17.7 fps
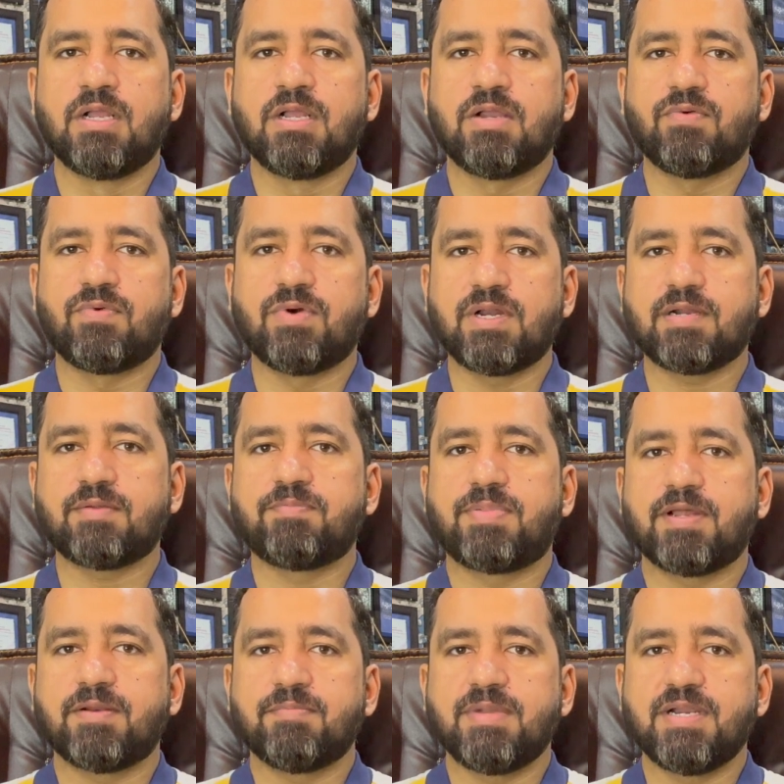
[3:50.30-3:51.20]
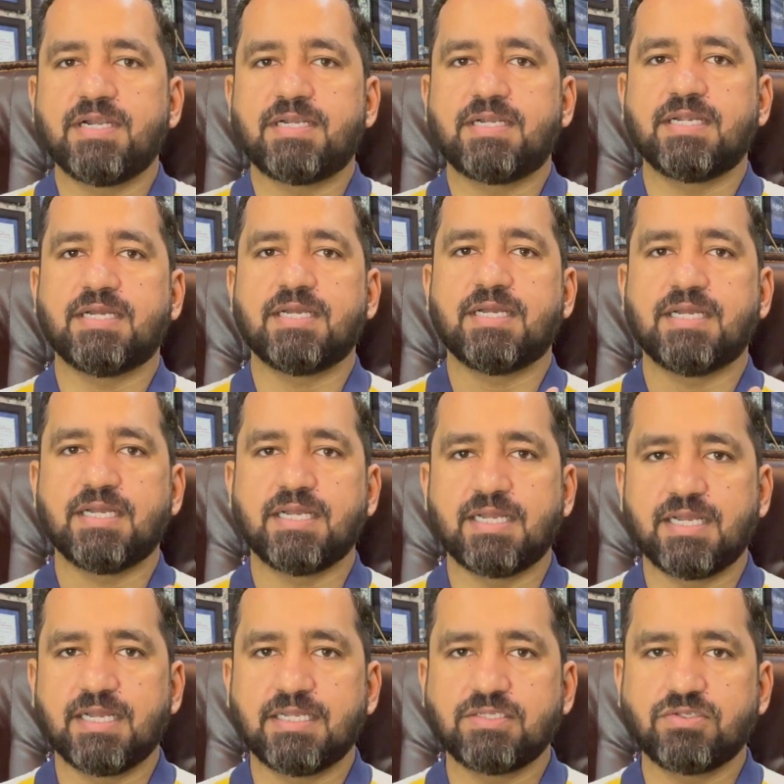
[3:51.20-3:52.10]
वर्क परमिट
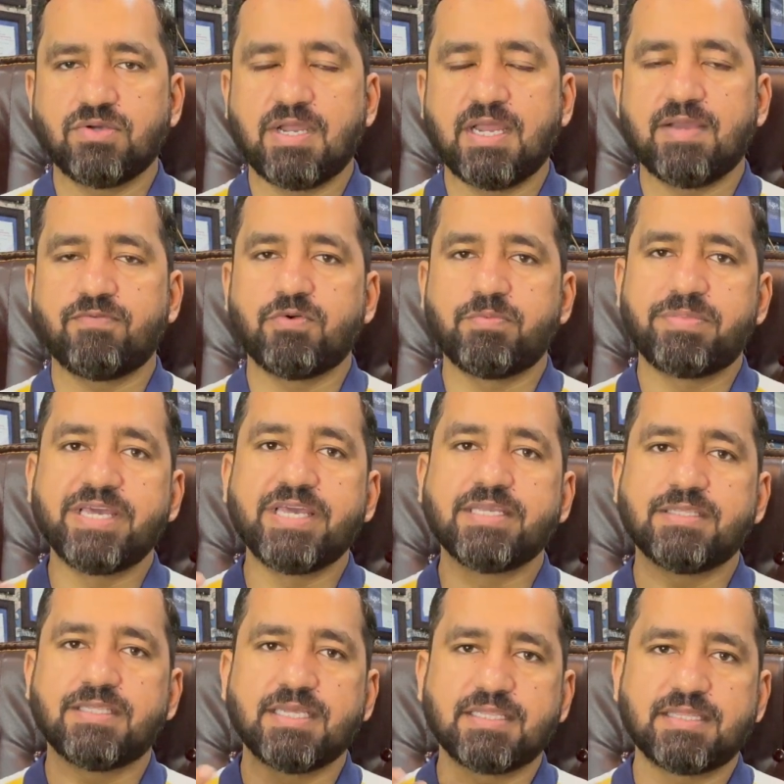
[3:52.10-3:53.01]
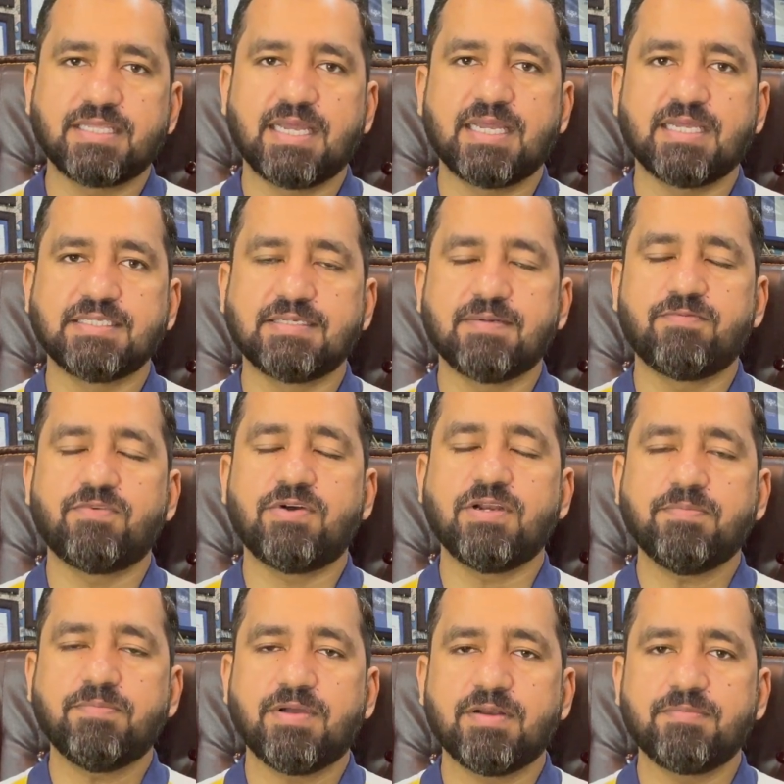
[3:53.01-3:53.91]
uh, जो है वो भेज देता है जब
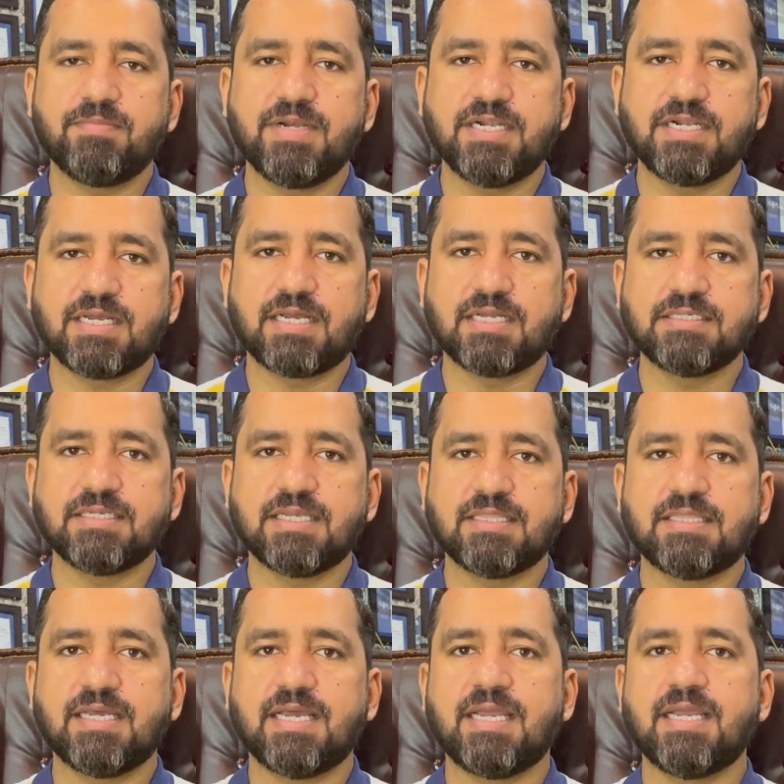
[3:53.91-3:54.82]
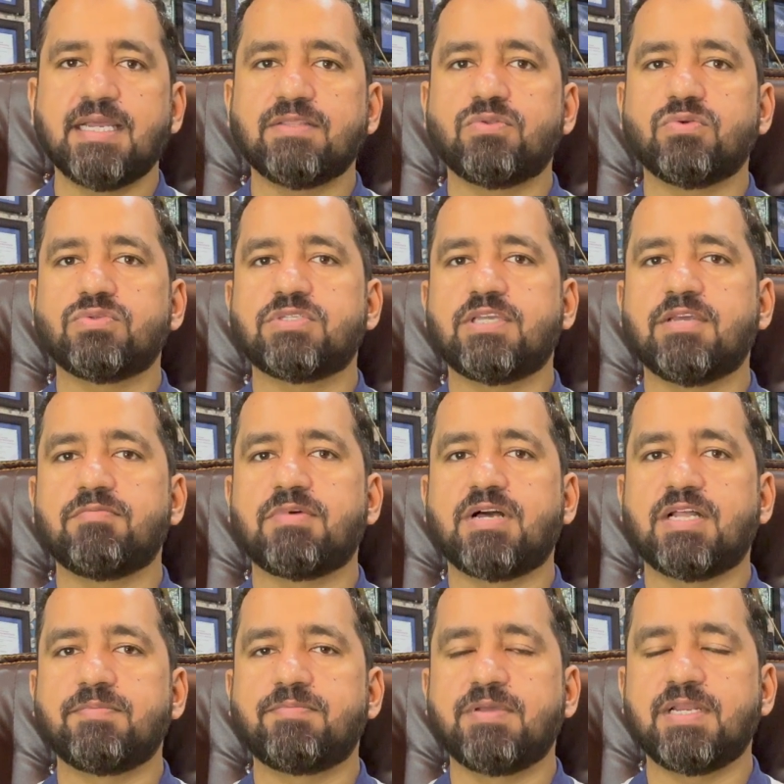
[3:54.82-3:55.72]
वर्क परमिट आ जाता है तो उसके
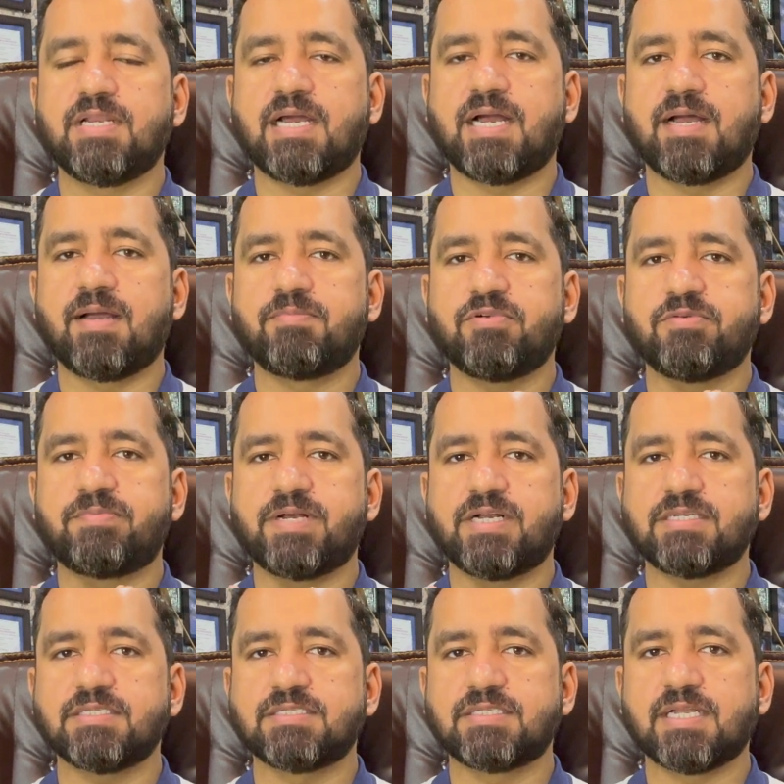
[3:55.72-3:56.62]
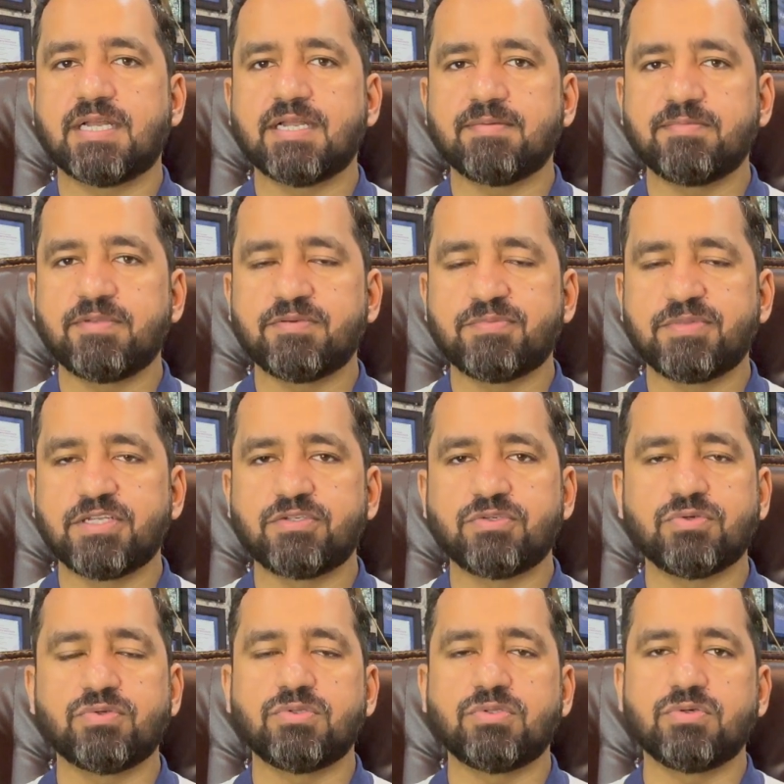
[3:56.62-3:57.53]
बाद फिर आप पाकिस्तान में
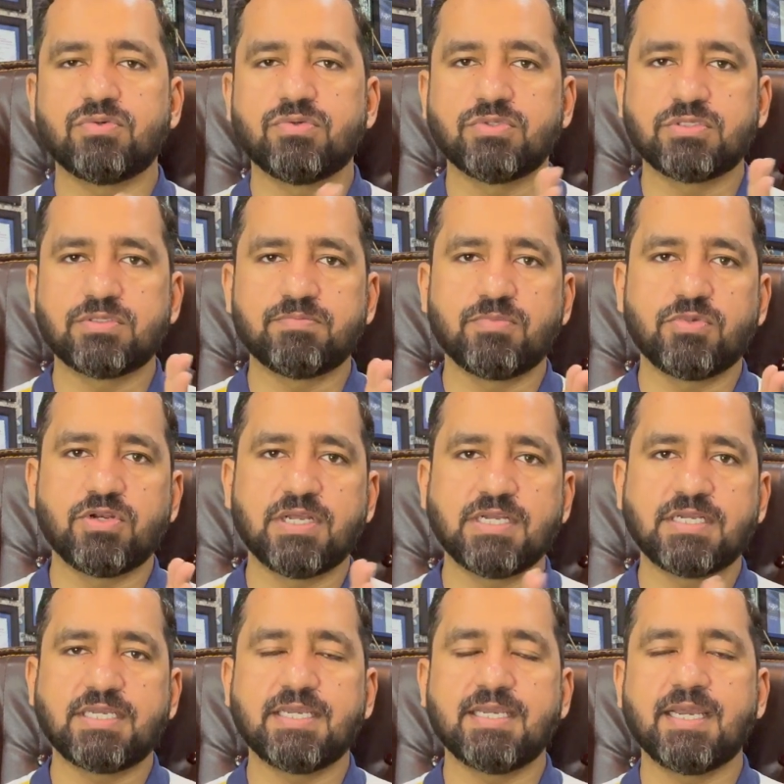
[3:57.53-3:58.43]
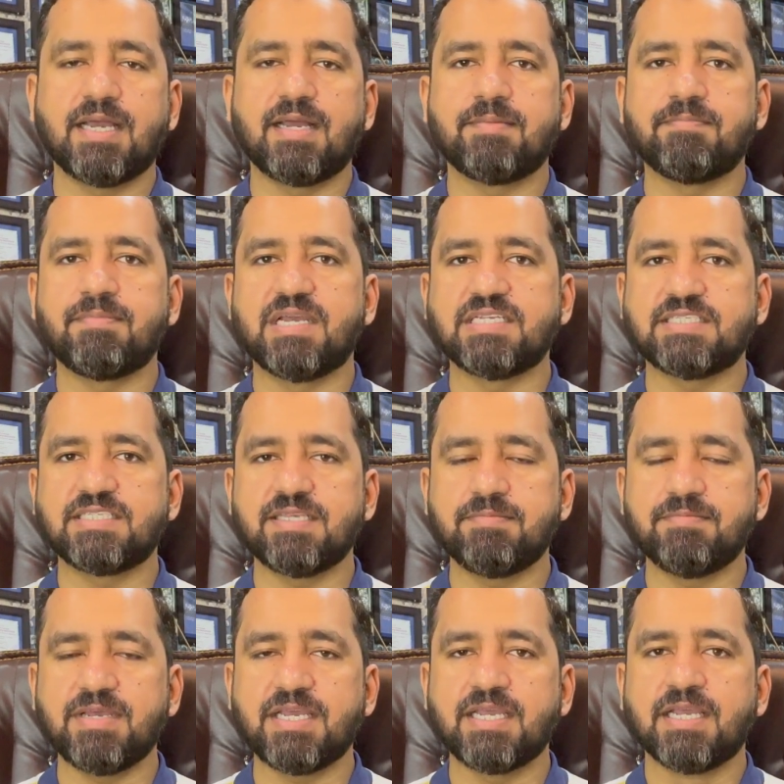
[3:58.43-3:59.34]
मौजूद उस मुल्क की
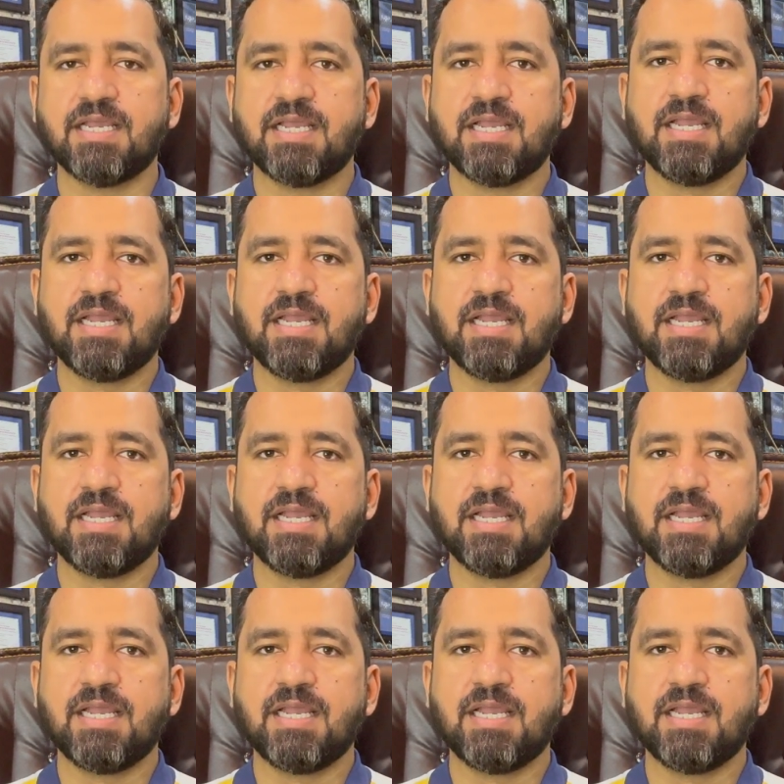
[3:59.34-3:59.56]
एम्बेसी में